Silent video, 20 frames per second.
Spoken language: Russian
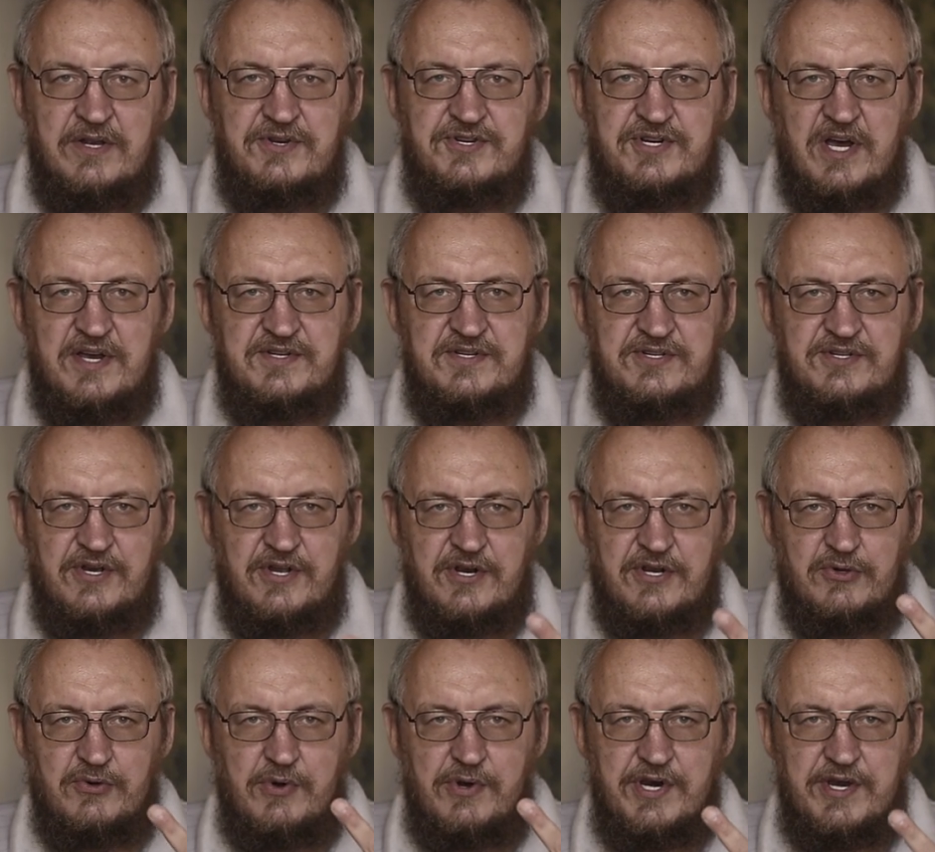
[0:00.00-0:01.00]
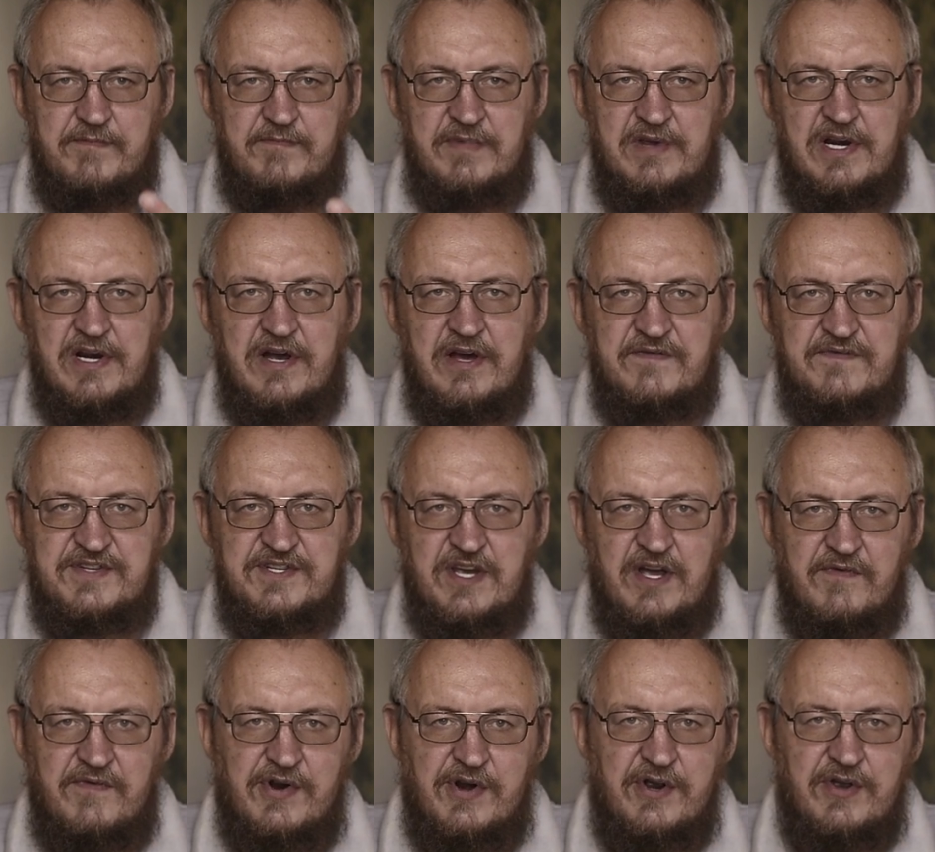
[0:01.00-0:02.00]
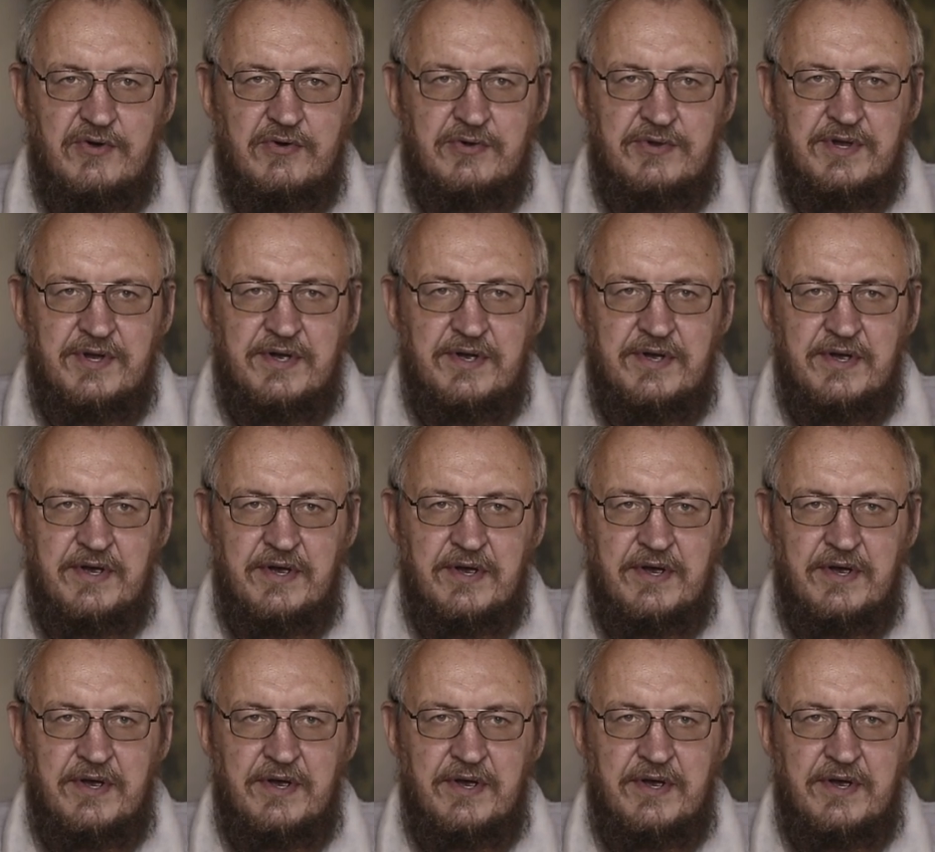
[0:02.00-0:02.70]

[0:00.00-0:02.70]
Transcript: часть территории Мильковского района.